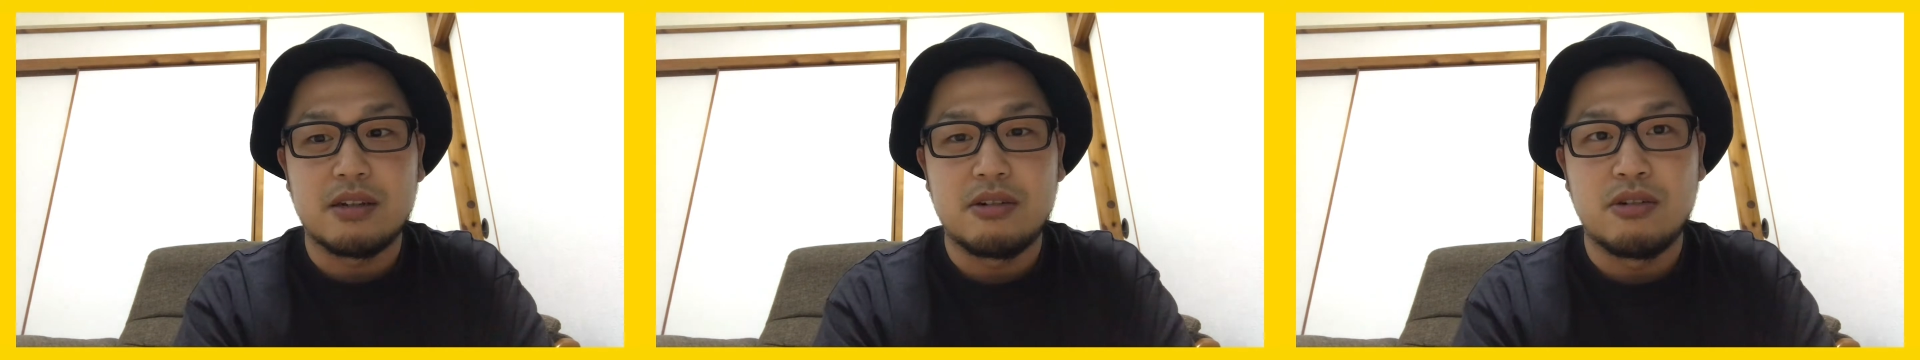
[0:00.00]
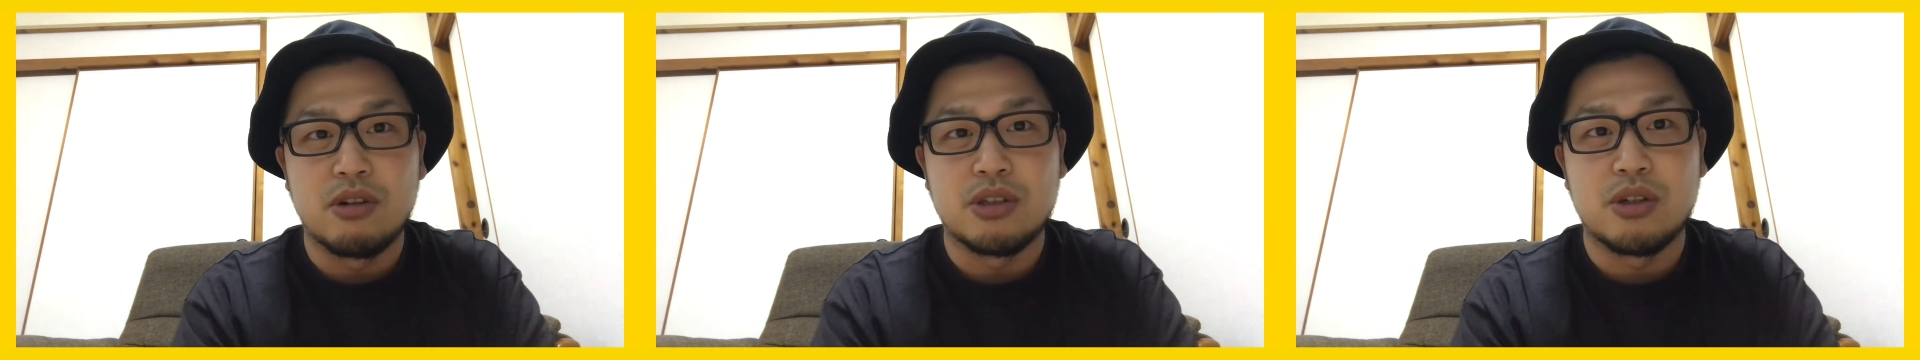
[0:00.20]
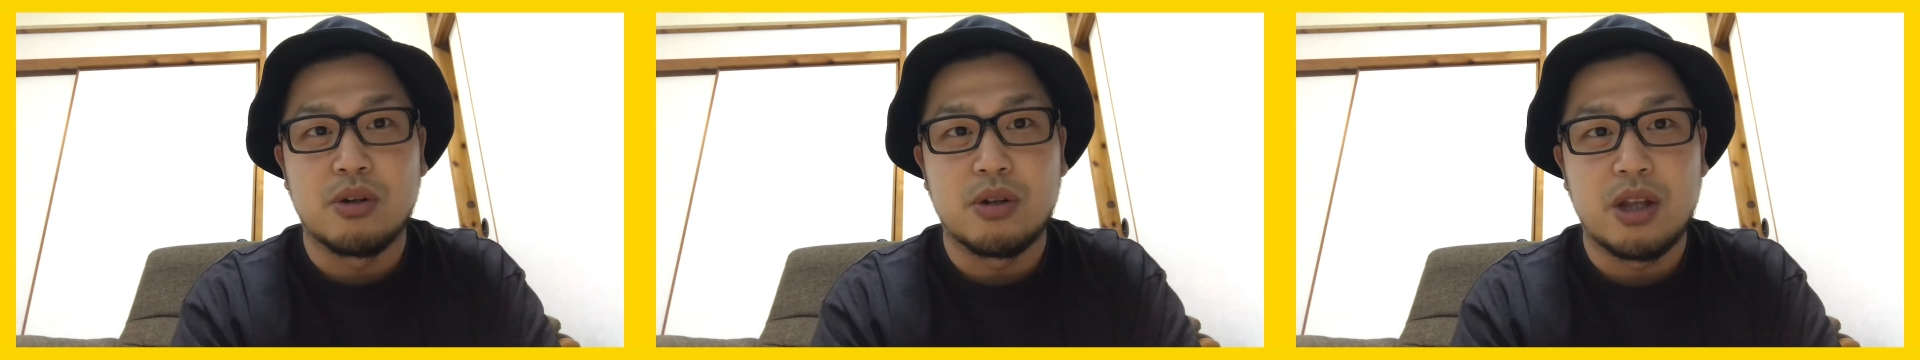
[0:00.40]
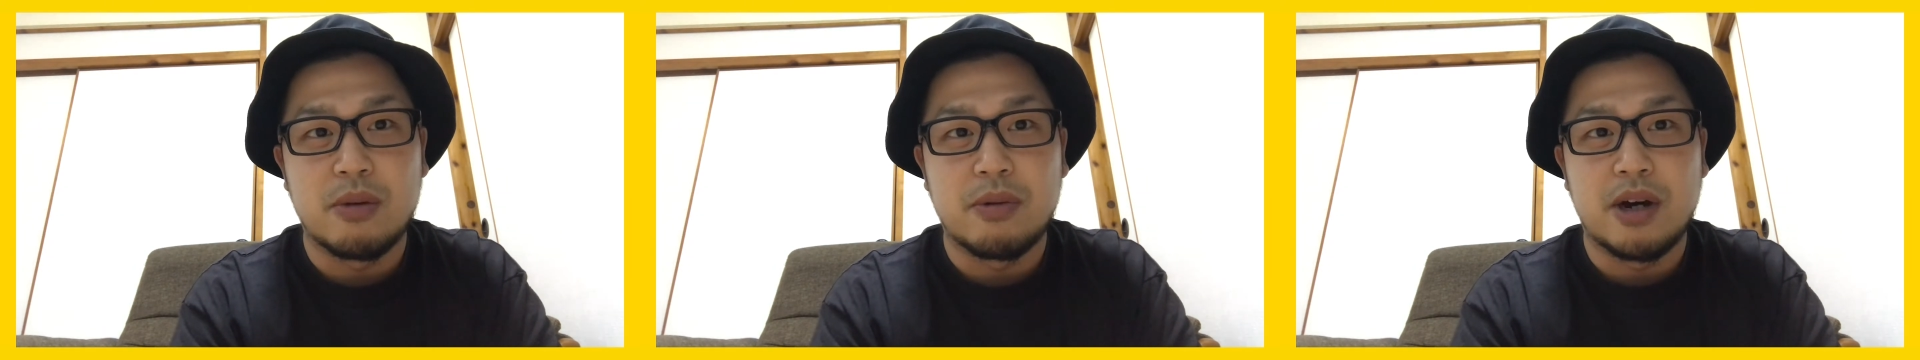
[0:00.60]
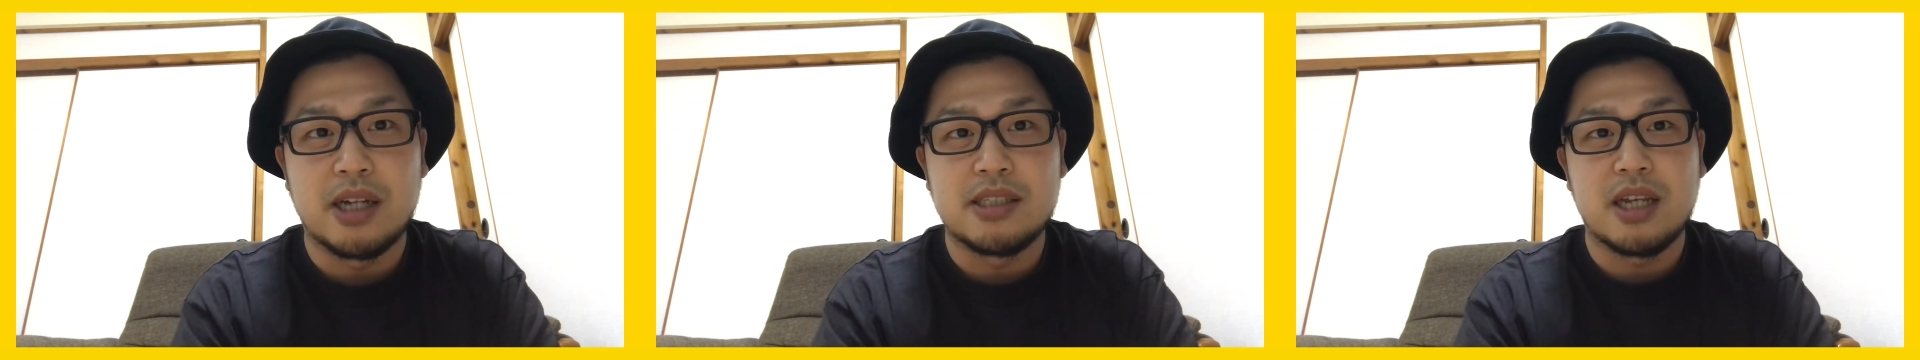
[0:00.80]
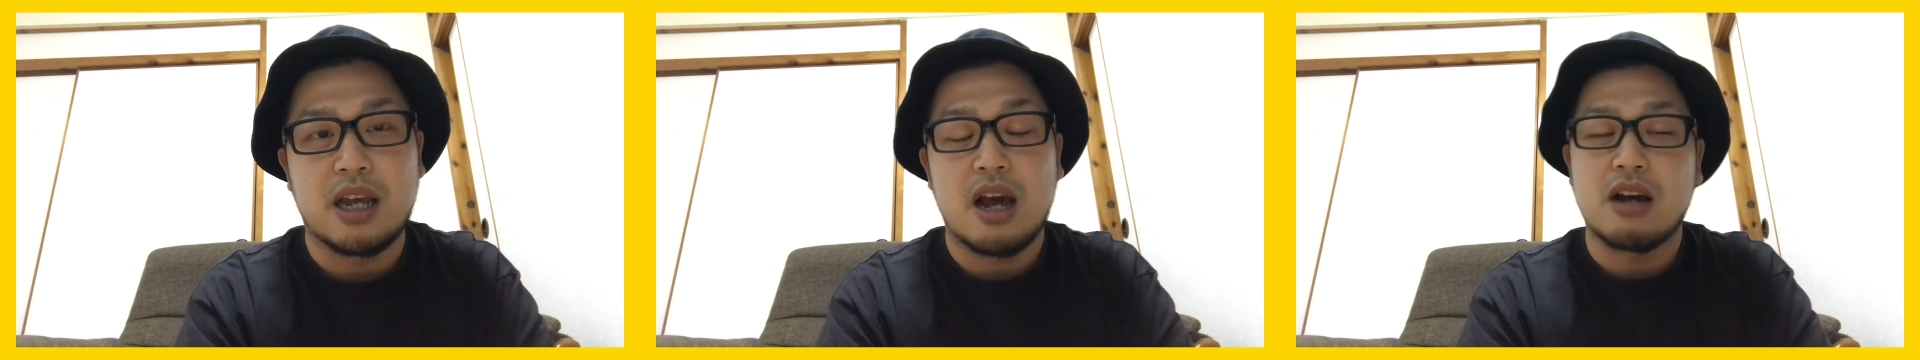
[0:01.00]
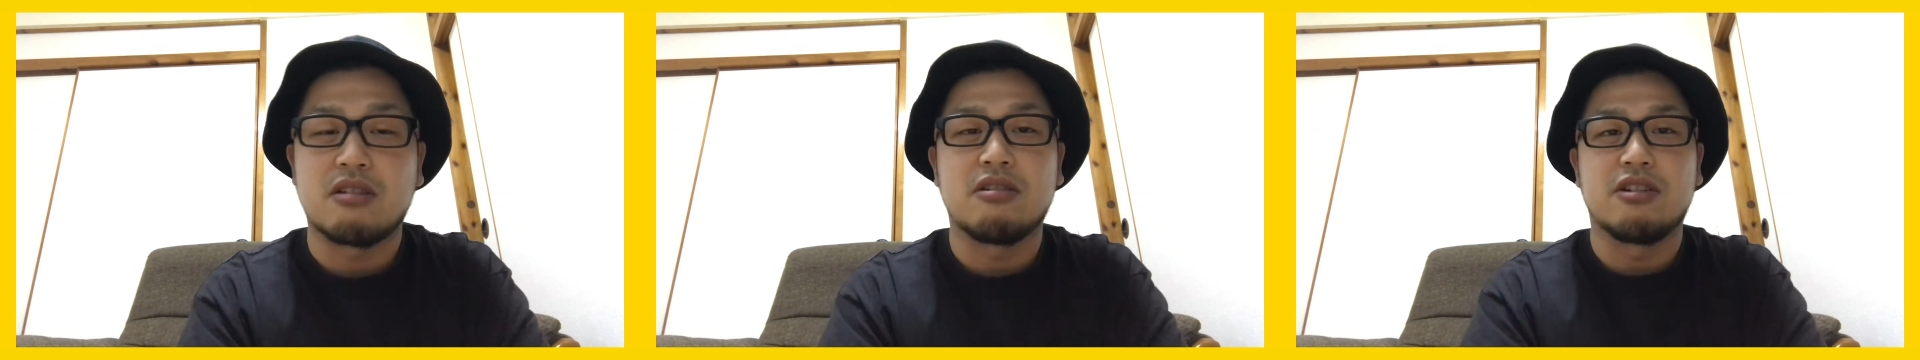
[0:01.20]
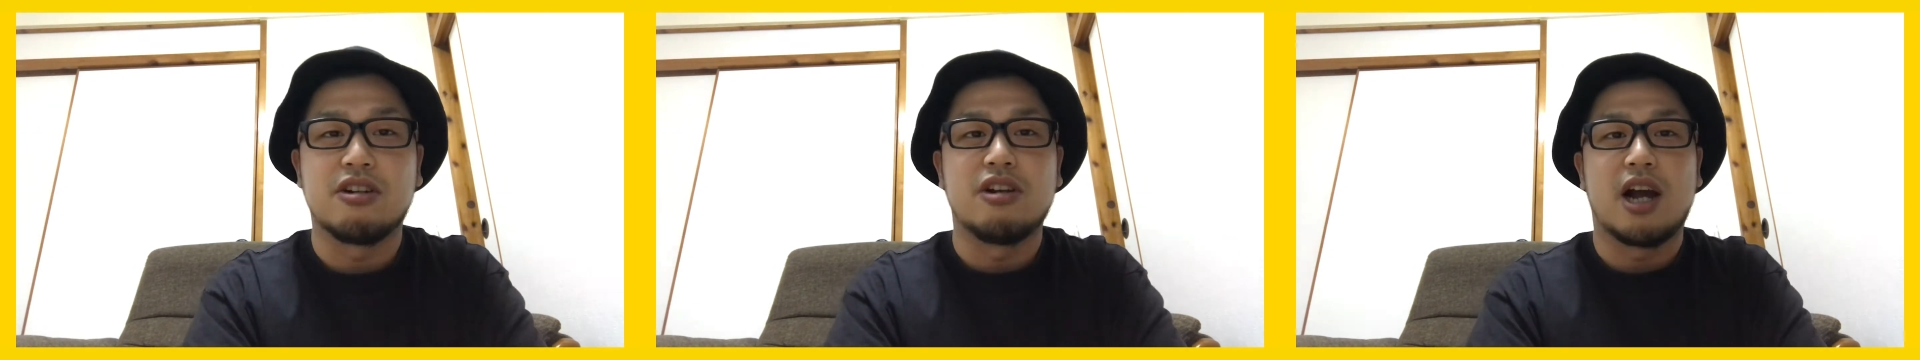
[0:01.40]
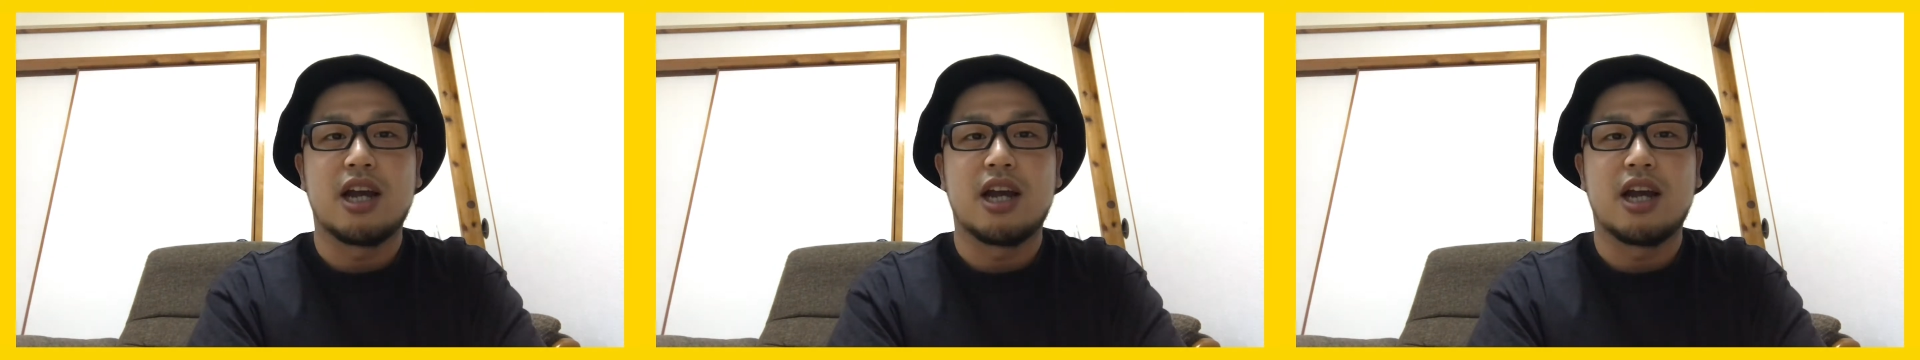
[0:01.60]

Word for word: 路上でも汗かくぐ